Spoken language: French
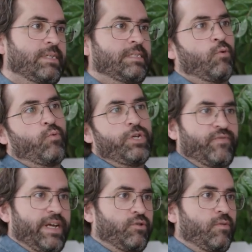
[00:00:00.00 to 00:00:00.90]
C'est-à-dire, oui,
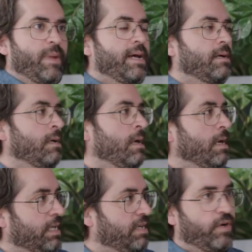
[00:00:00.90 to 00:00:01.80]
je vais être une mère
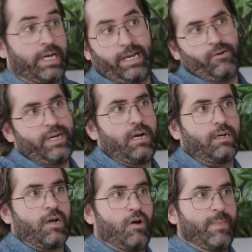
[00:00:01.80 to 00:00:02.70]
qui va carrer
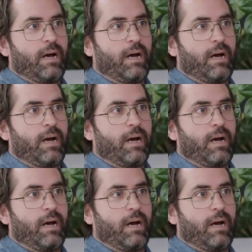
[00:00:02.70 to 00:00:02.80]
encore,